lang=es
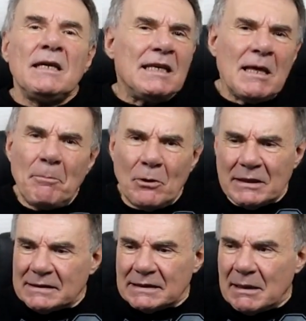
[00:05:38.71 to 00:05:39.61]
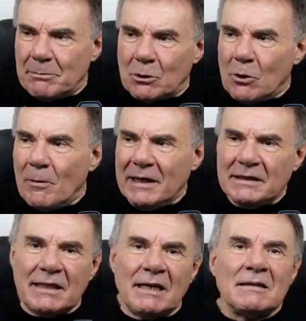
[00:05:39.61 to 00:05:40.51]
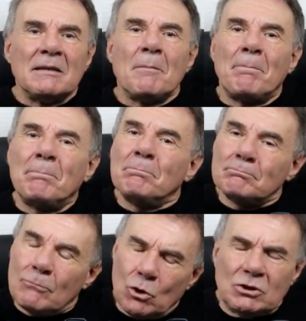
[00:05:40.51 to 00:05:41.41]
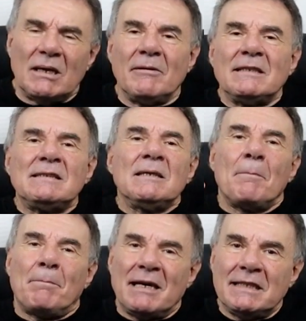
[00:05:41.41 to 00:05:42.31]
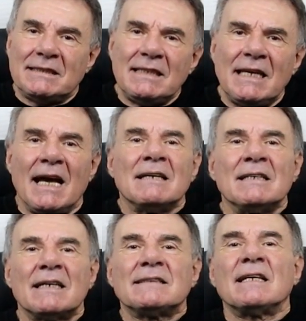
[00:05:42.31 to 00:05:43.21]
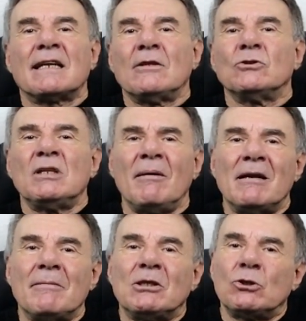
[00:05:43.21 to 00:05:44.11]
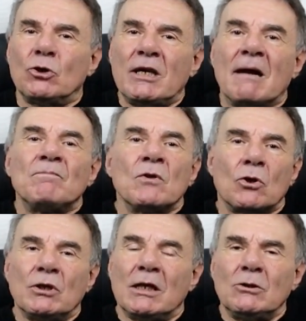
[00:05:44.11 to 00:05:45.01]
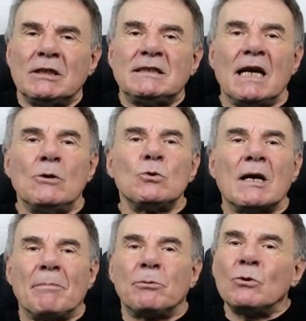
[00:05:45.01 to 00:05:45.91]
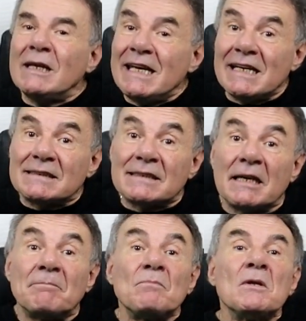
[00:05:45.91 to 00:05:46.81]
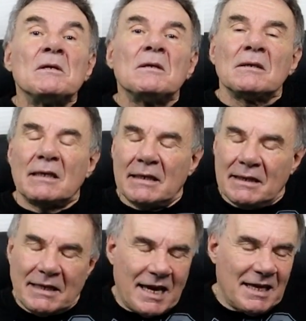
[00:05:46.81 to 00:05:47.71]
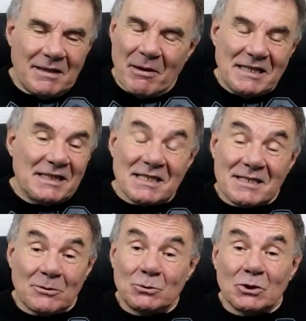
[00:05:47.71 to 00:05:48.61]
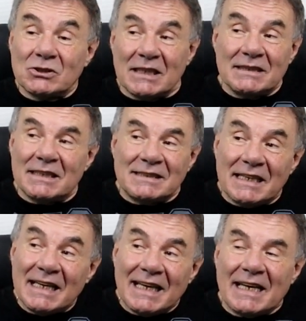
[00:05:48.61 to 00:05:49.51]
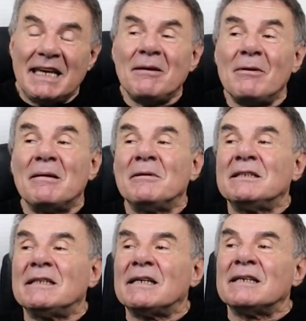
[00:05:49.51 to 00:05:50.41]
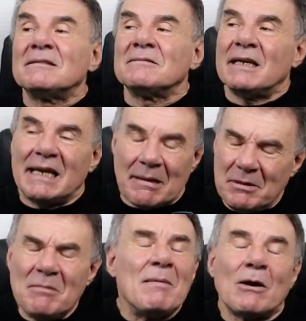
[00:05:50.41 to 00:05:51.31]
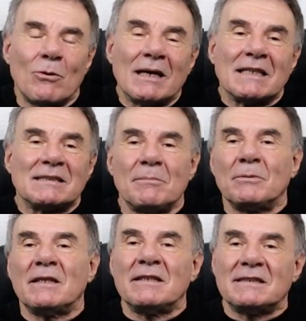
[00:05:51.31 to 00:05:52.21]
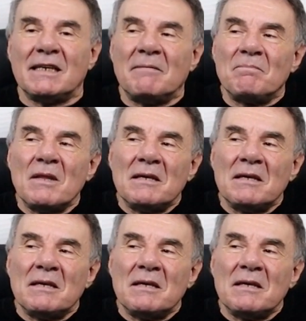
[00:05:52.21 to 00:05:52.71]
y después, allá por los 20, otra vez parecía que se redondeaba la victoria con el gol de Gianluca Pugliese, que 20 segundos antes, increíblemente, en la misma jugada se puede decir,